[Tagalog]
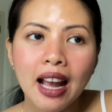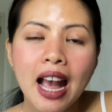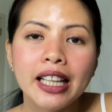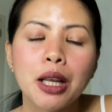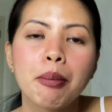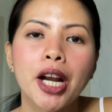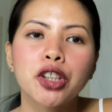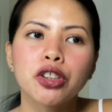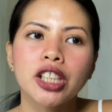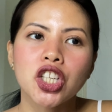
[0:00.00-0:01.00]
na
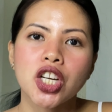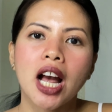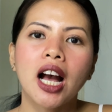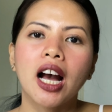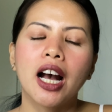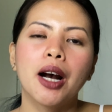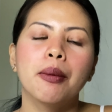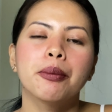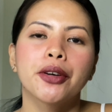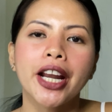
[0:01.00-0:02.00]
meron na siyang um,
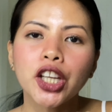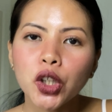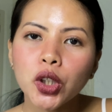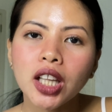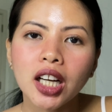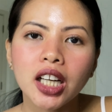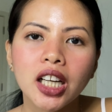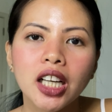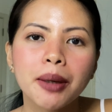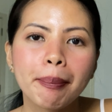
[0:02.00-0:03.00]

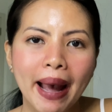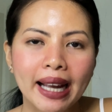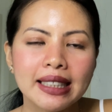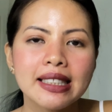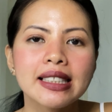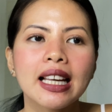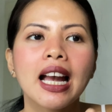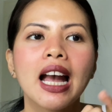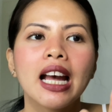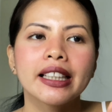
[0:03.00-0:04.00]
regular pads,
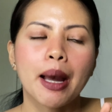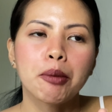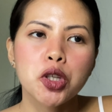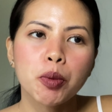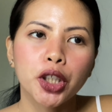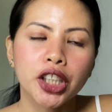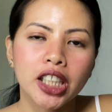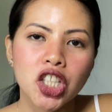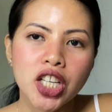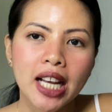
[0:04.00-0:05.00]
tapos meron na
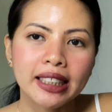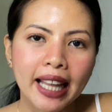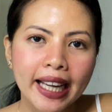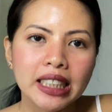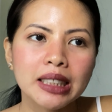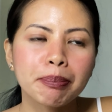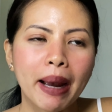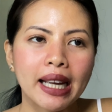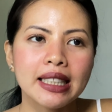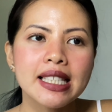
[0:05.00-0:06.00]
siyang night
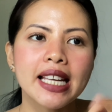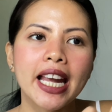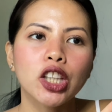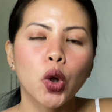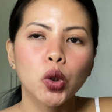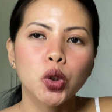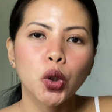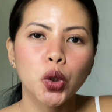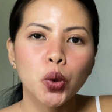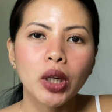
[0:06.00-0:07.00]
pads, and also
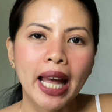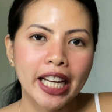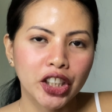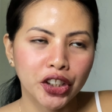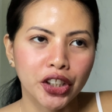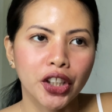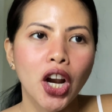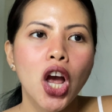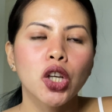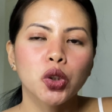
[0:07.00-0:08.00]
yung liner.
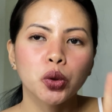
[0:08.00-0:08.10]
So,